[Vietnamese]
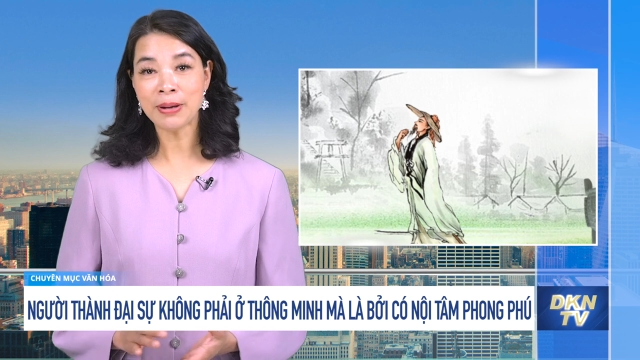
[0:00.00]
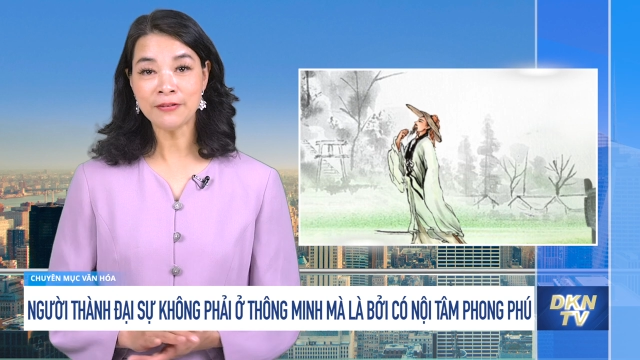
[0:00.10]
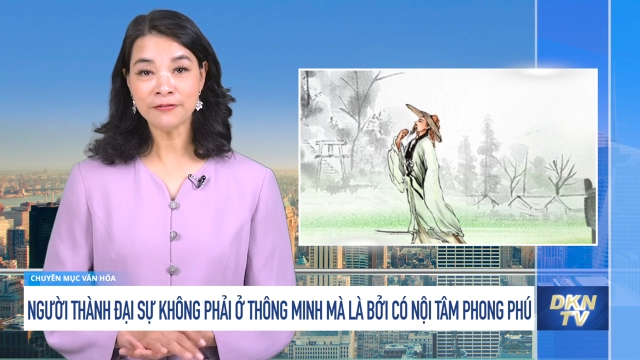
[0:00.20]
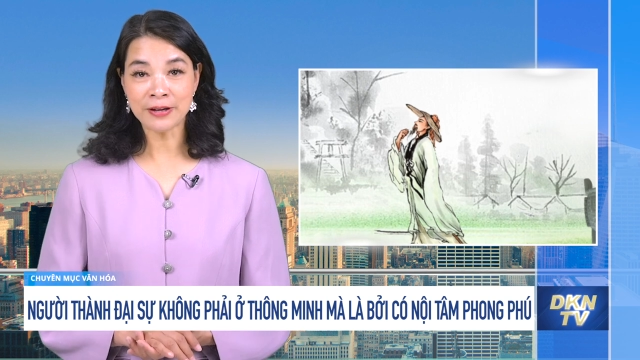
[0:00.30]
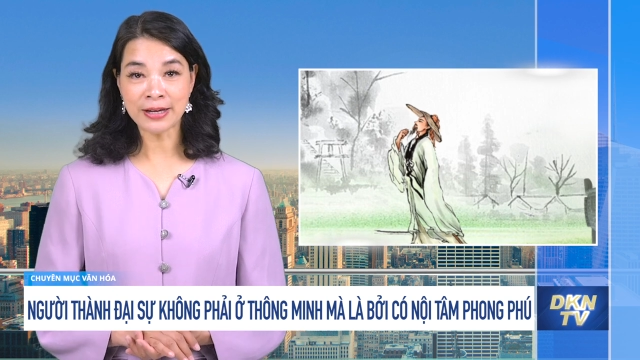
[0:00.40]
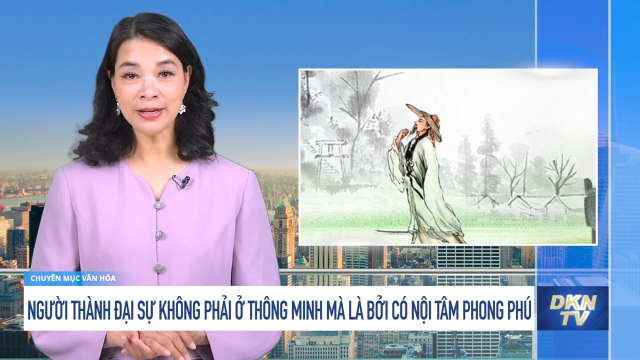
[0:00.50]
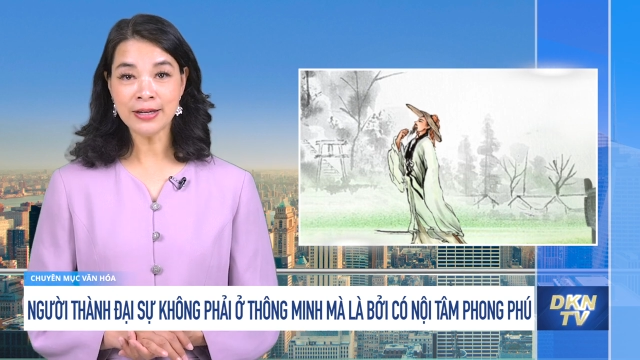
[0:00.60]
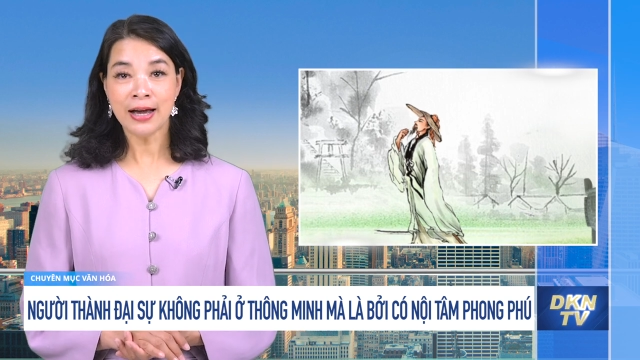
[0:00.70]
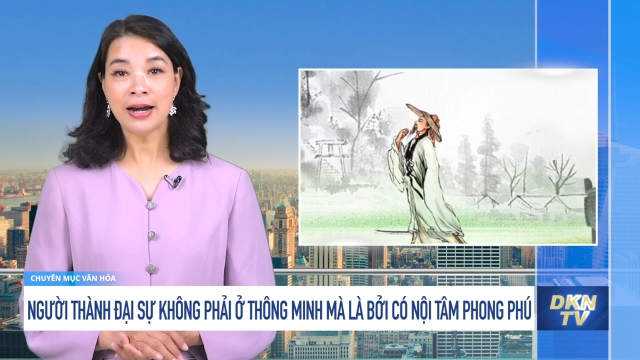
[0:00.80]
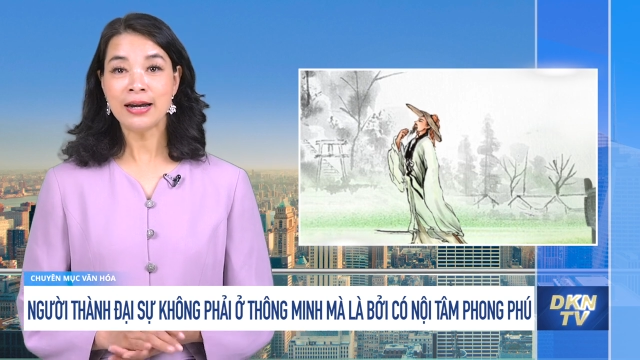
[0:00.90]
miễn phí,
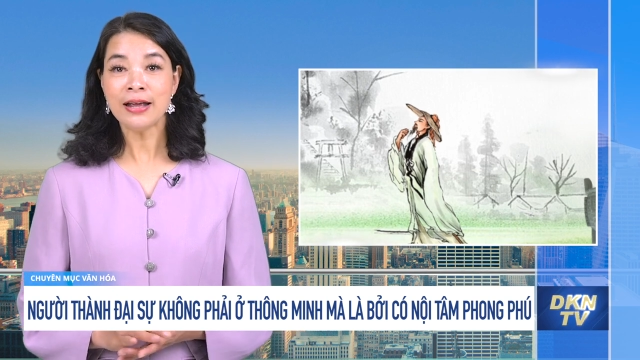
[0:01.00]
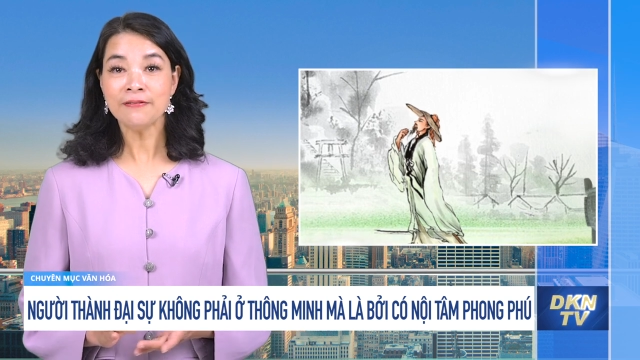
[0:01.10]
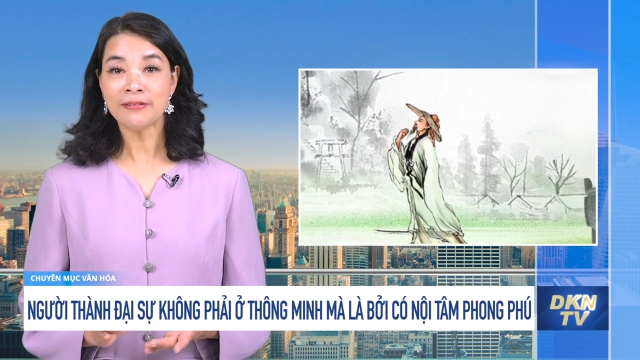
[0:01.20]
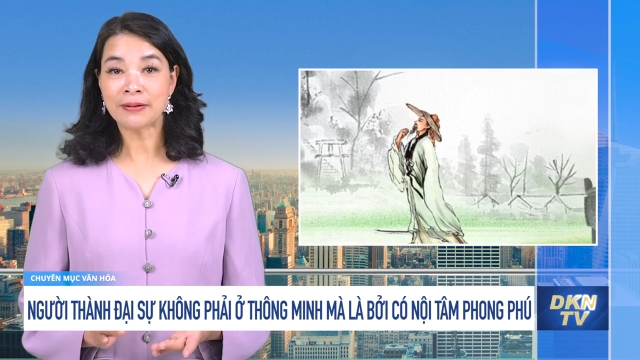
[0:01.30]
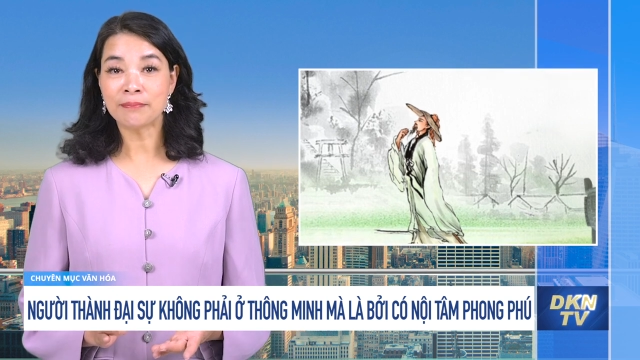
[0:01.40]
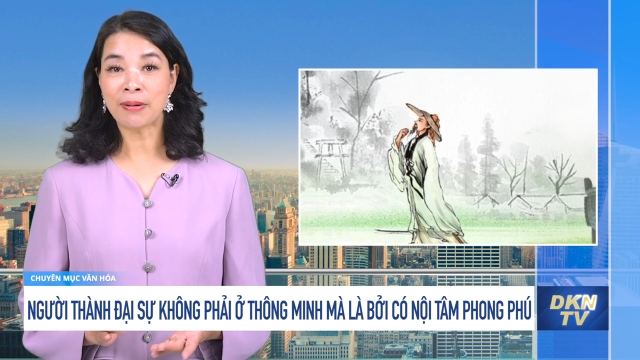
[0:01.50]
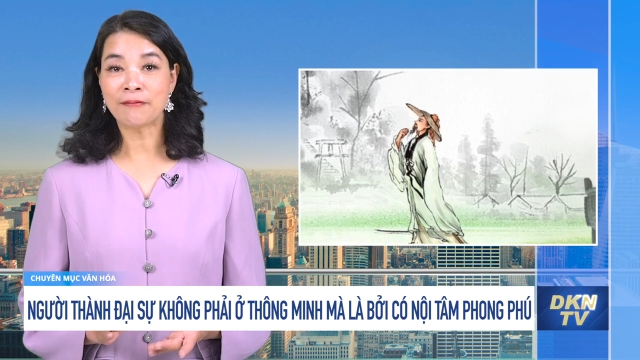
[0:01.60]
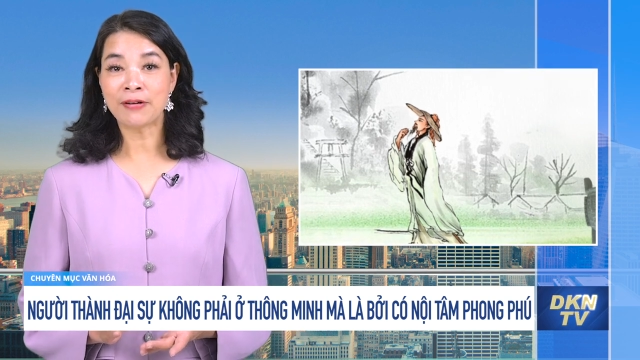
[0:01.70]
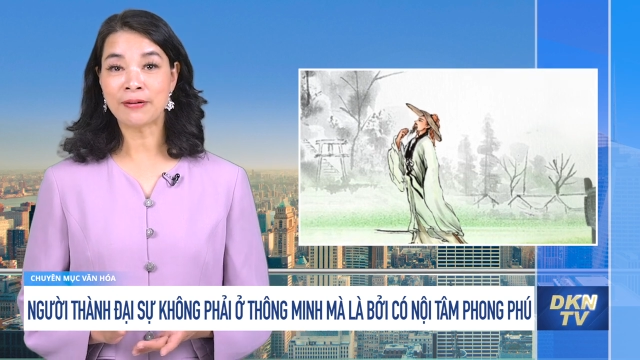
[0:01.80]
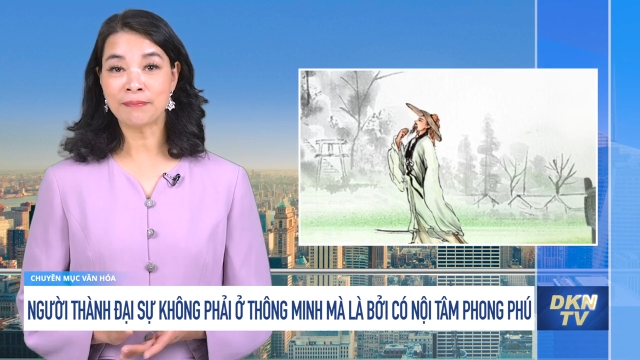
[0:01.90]
lấy vật mà
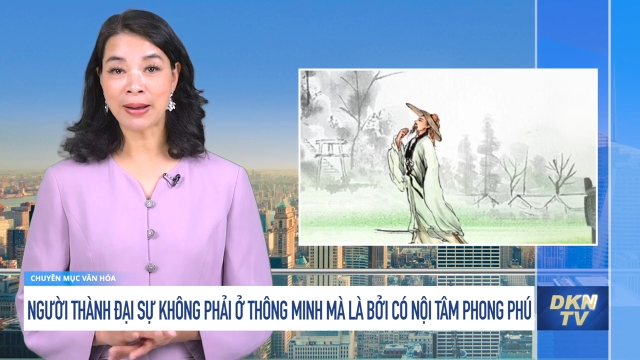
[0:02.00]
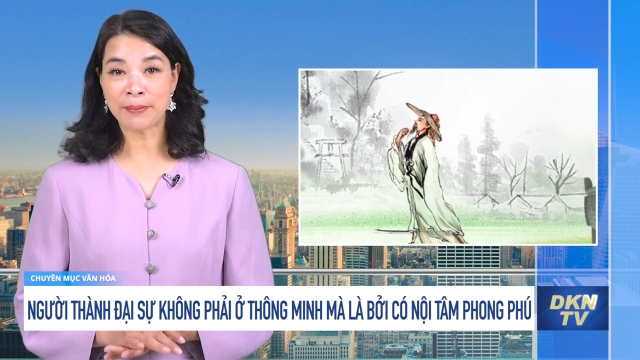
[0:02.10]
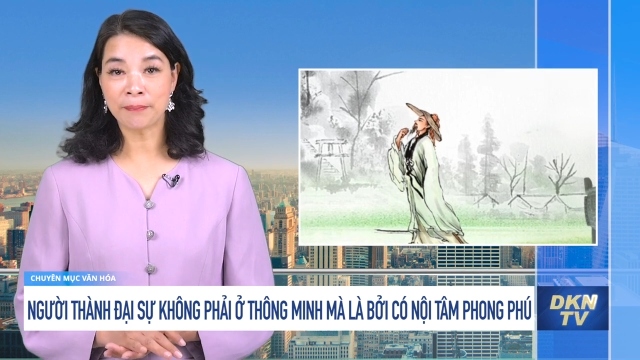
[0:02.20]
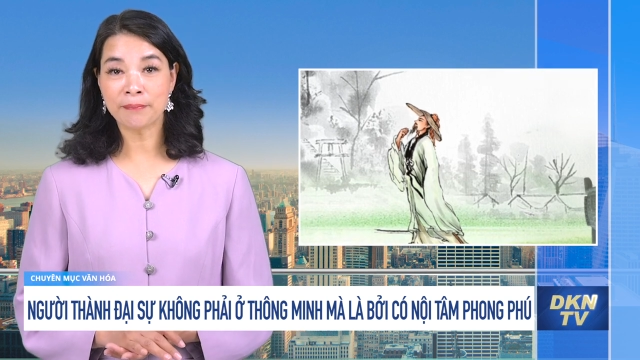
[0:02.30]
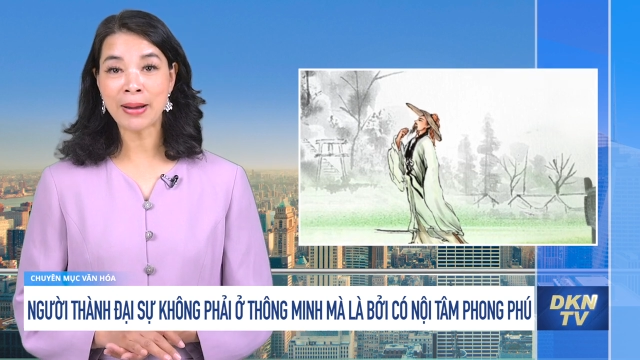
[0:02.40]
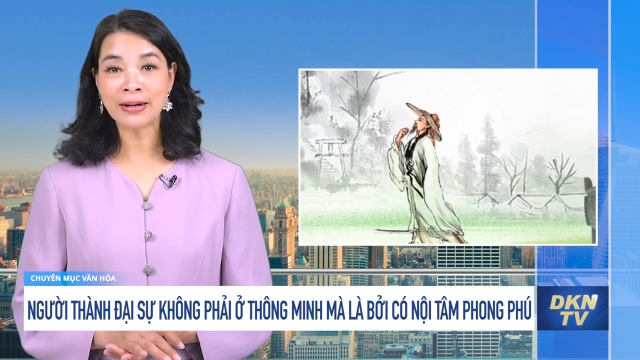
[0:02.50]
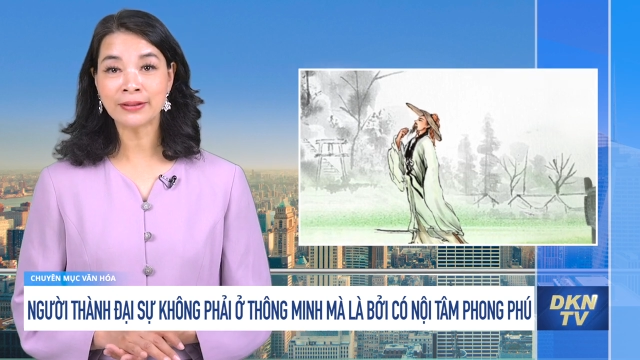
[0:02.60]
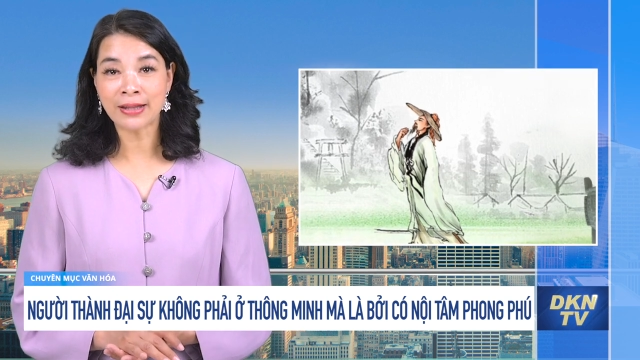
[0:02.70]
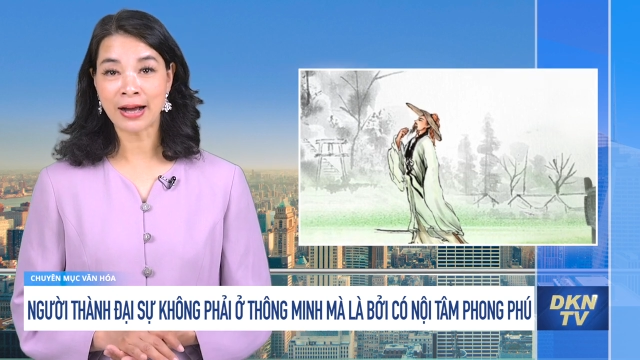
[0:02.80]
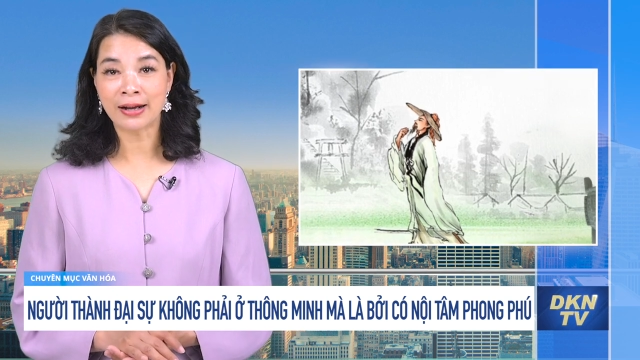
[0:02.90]
vận mệnh ban
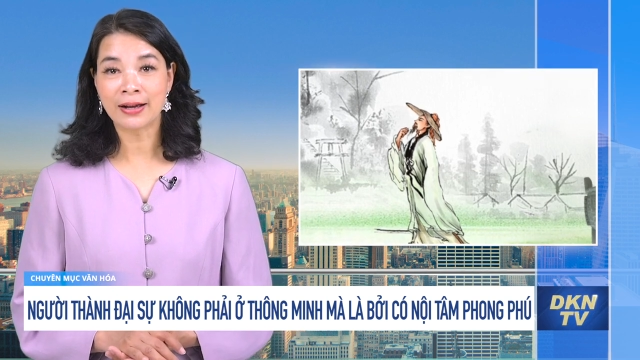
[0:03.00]
tặng